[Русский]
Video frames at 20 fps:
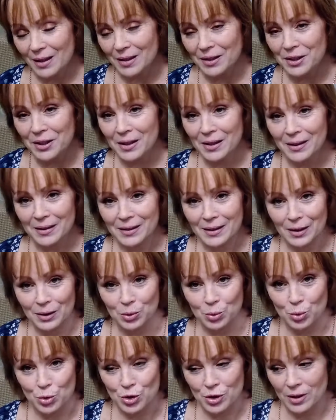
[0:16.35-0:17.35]
гелей для
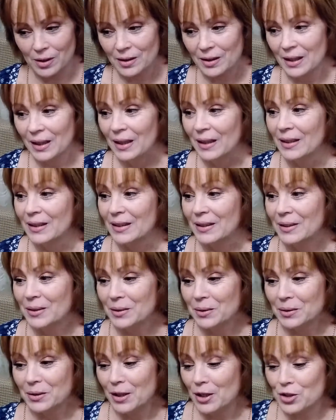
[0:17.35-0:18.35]
душа.
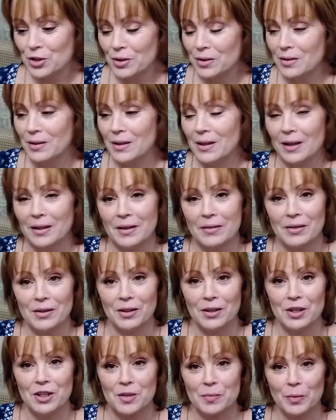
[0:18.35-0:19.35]
Даже я,
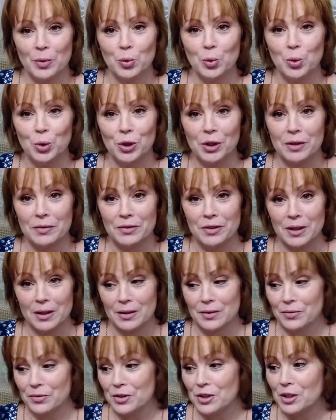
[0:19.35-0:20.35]
наверное, не смогу их
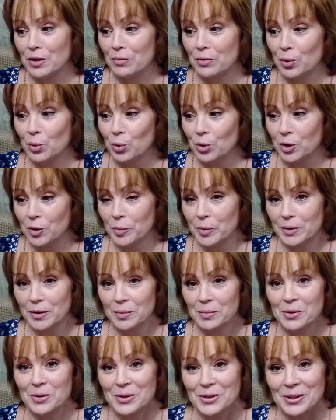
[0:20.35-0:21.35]
взять все в руки,
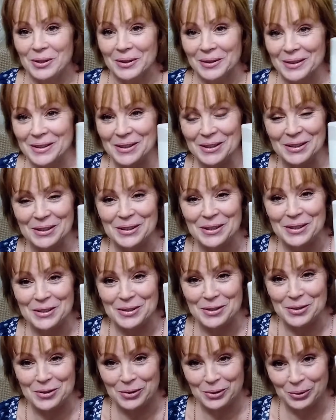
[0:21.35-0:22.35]
потому что их
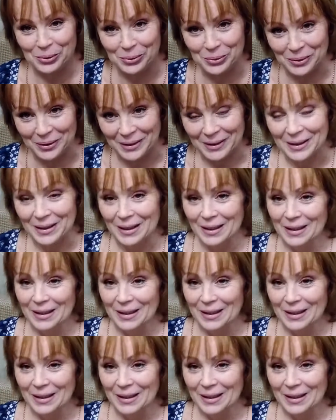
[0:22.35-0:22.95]
10 штук.